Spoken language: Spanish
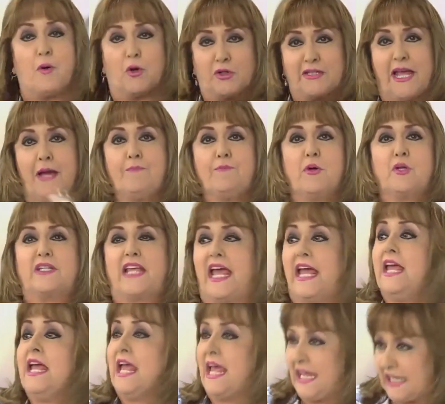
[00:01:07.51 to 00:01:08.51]
¿Por qué?
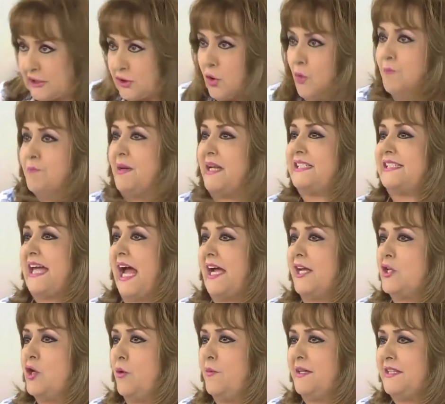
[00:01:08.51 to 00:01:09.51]
Porque es un
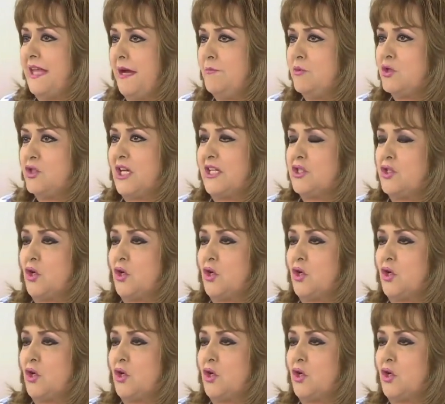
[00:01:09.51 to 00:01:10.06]
presagio, ¿verdad, Usted